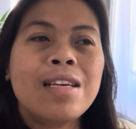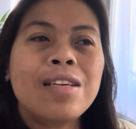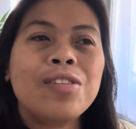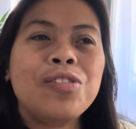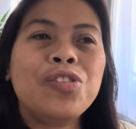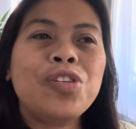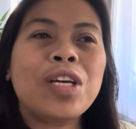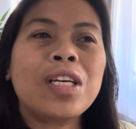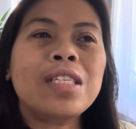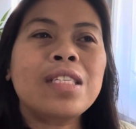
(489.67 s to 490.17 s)

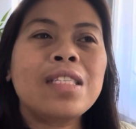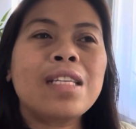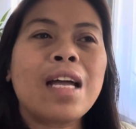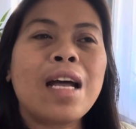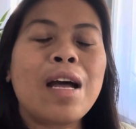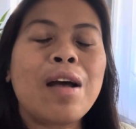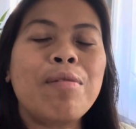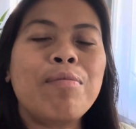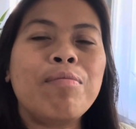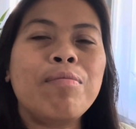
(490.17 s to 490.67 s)
just
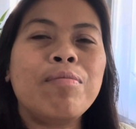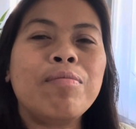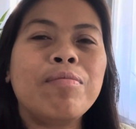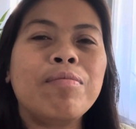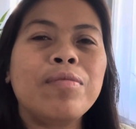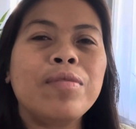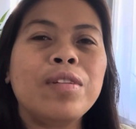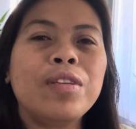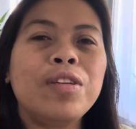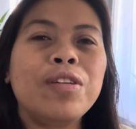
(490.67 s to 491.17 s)
um
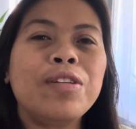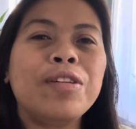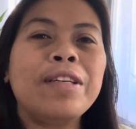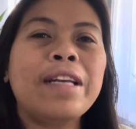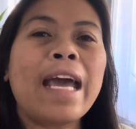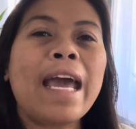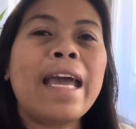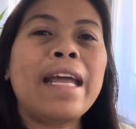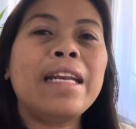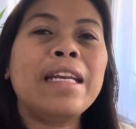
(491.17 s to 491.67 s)
you know
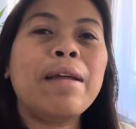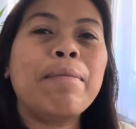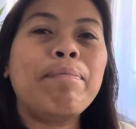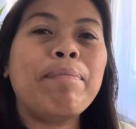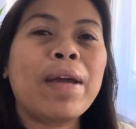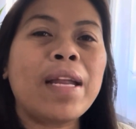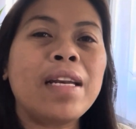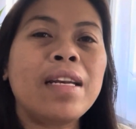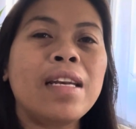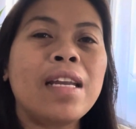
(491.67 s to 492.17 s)
the
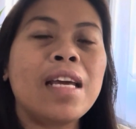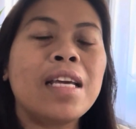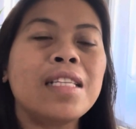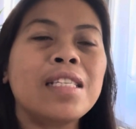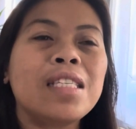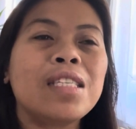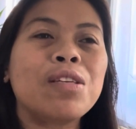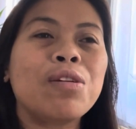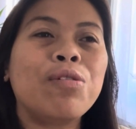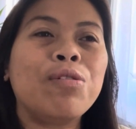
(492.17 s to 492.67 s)

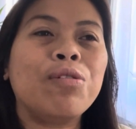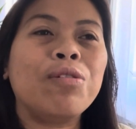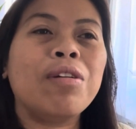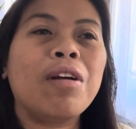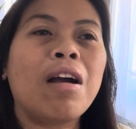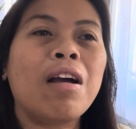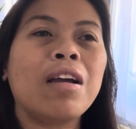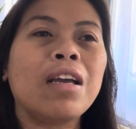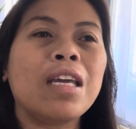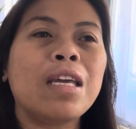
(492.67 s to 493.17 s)
independence og
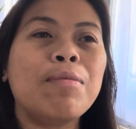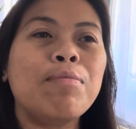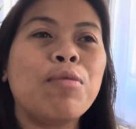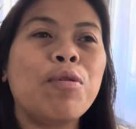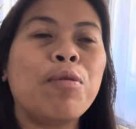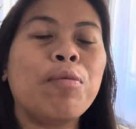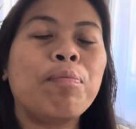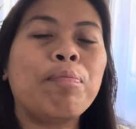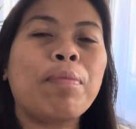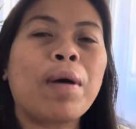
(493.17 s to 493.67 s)
ang
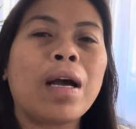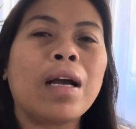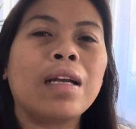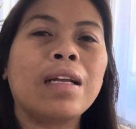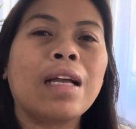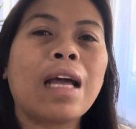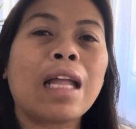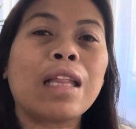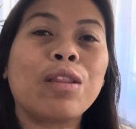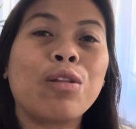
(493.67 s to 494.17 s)
imong
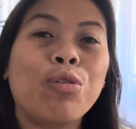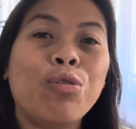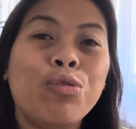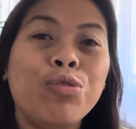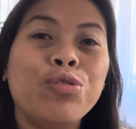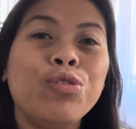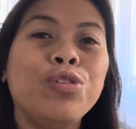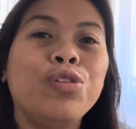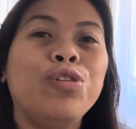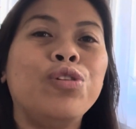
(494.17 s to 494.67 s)

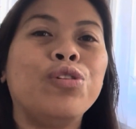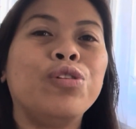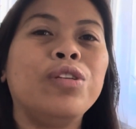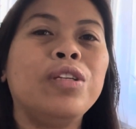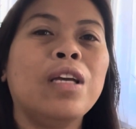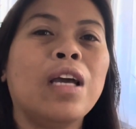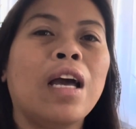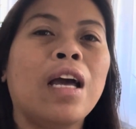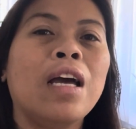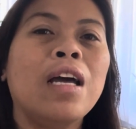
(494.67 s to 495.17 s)
pagkat-on gyud
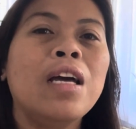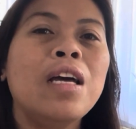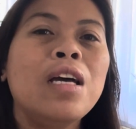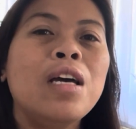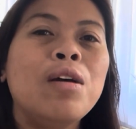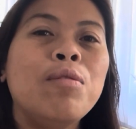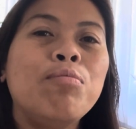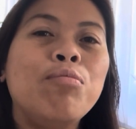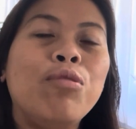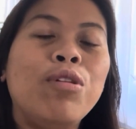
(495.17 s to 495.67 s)
nga
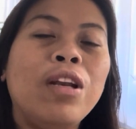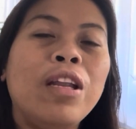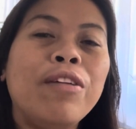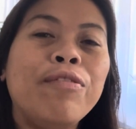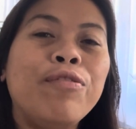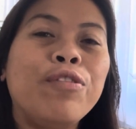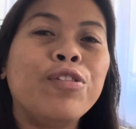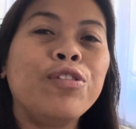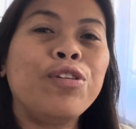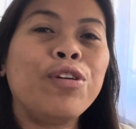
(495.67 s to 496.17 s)
mo
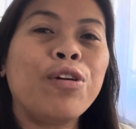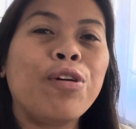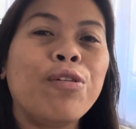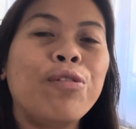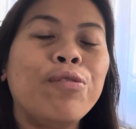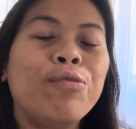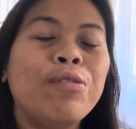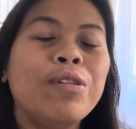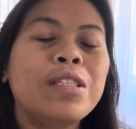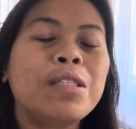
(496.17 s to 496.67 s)
live on your
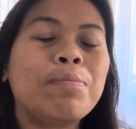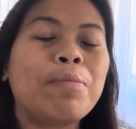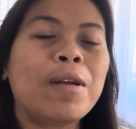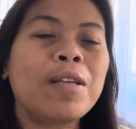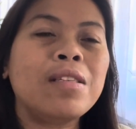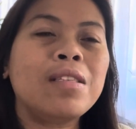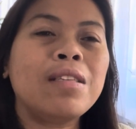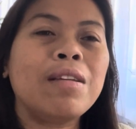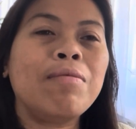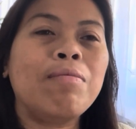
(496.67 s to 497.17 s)
own
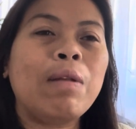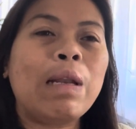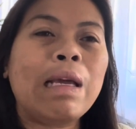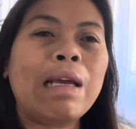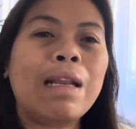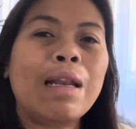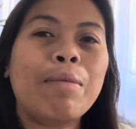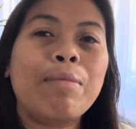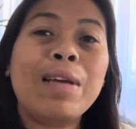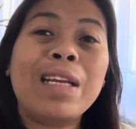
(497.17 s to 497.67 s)

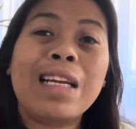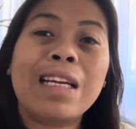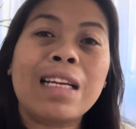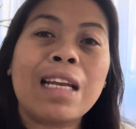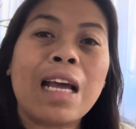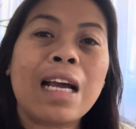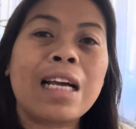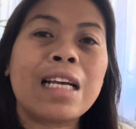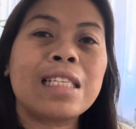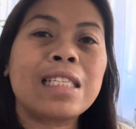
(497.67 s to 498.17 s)
responsibly labi
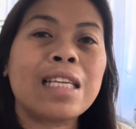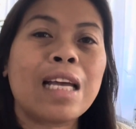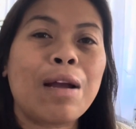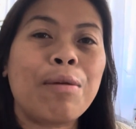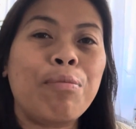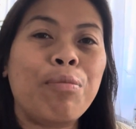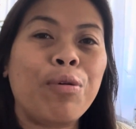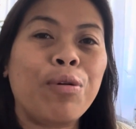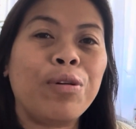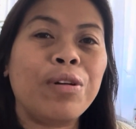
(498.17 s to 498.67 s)
nagnaka sa
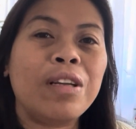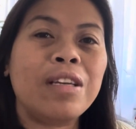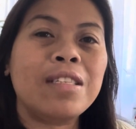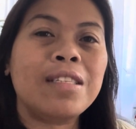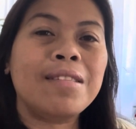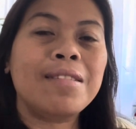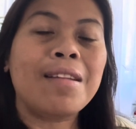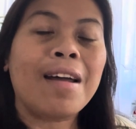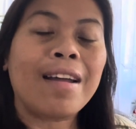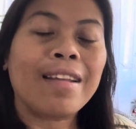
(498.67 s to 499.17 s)
abroad
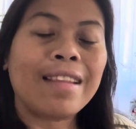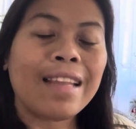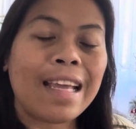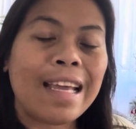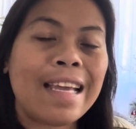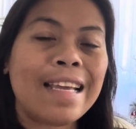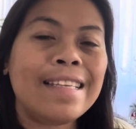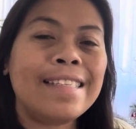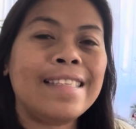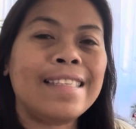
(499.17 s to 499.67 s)
is not
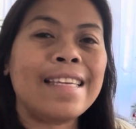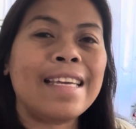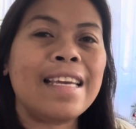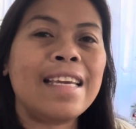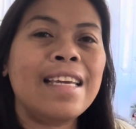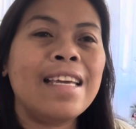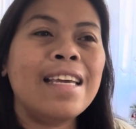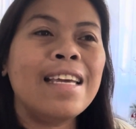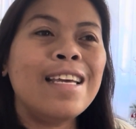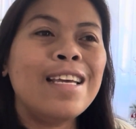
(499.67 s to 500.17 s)

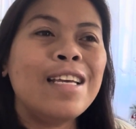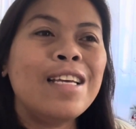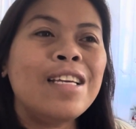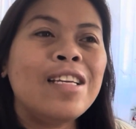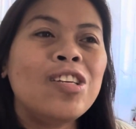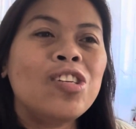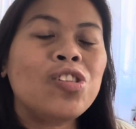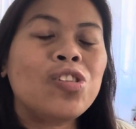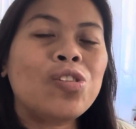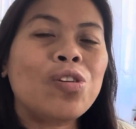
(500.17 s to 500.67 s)
easy
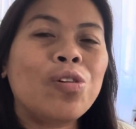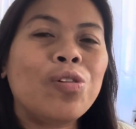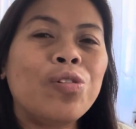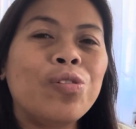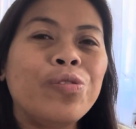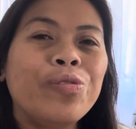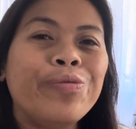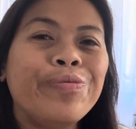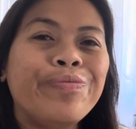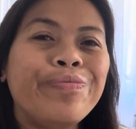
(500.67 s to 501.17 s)

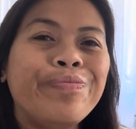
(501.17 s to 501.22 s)
so